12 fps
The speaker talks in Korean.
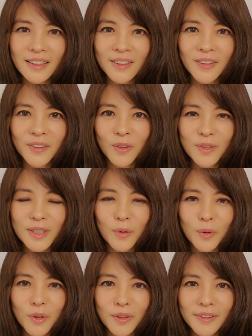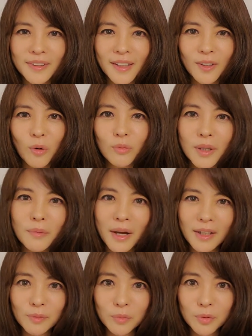어, 영상 올렸는데 너무나
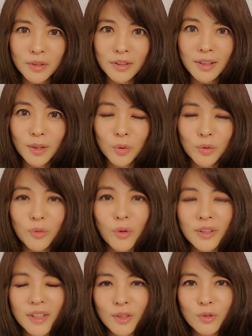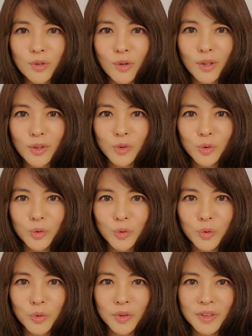많은 분들이 또 응원을
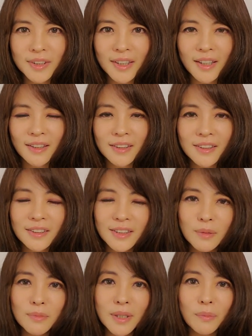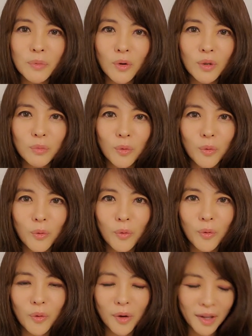해주셔가지고 제가 그 심사평을
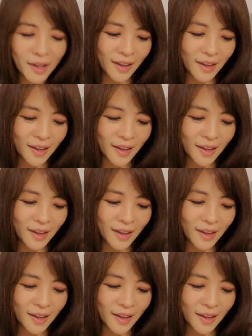보고